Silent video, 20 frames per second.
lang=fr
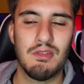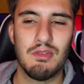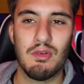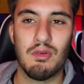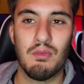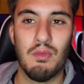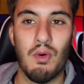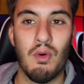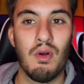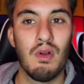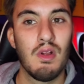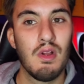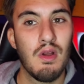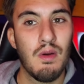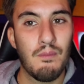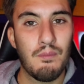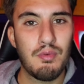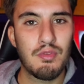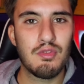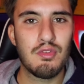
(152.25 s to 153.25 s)
Donc bon,
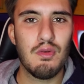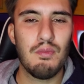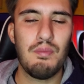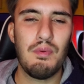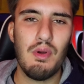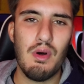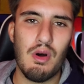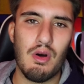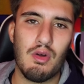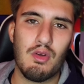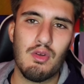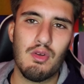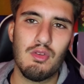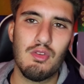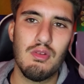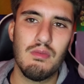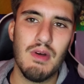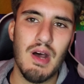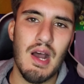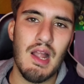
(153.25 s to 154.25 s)
plus de peur que
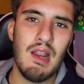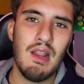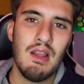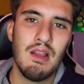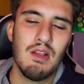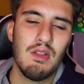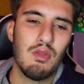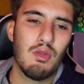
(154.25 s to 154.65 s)
de mal.